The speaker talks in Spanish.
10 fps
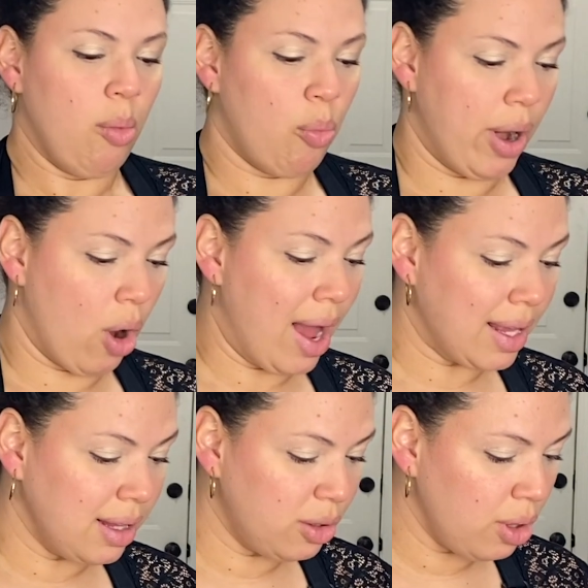Bueno,
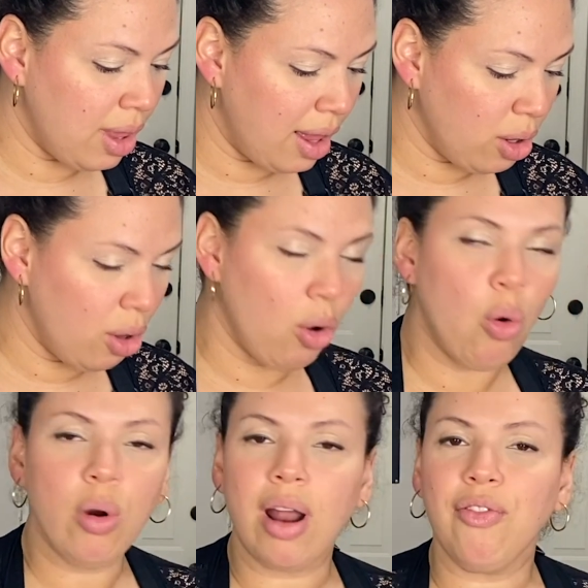aquí te estoy dando
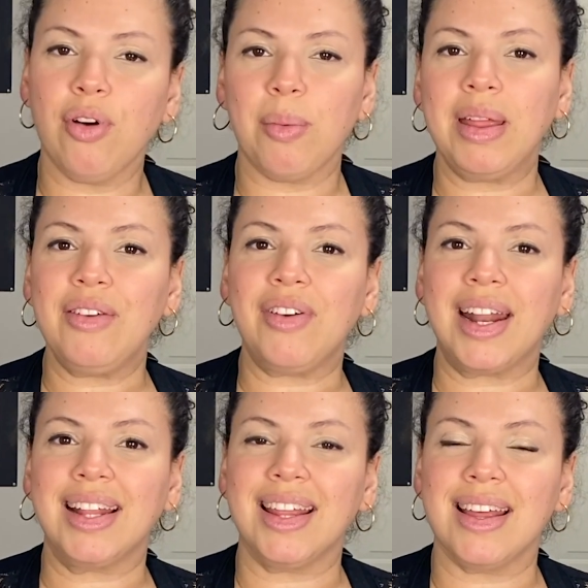una forma
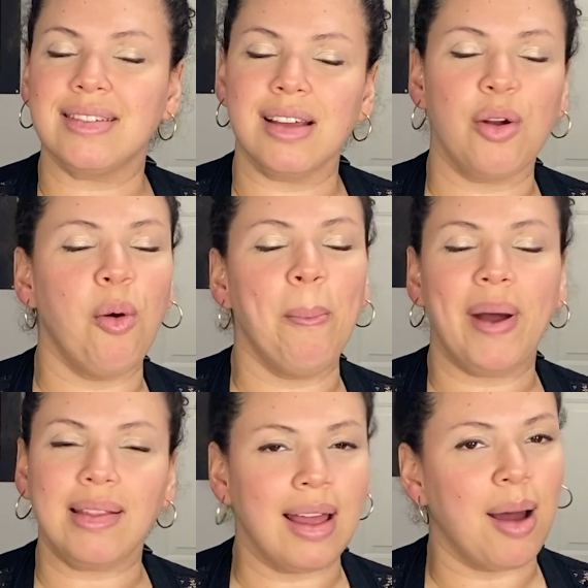diferente de hacer un
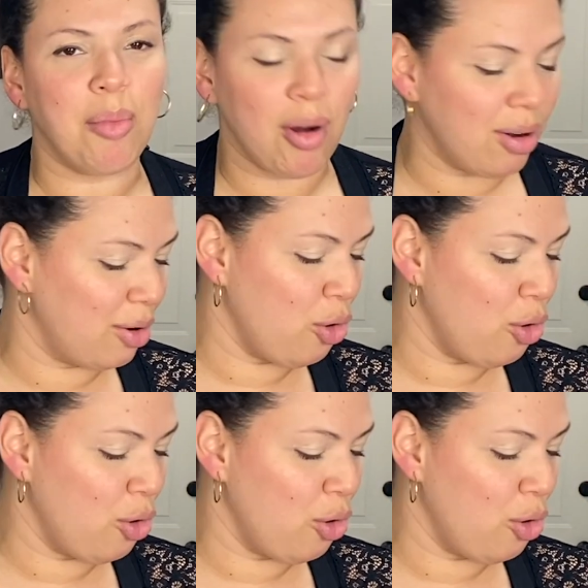pan de jamón.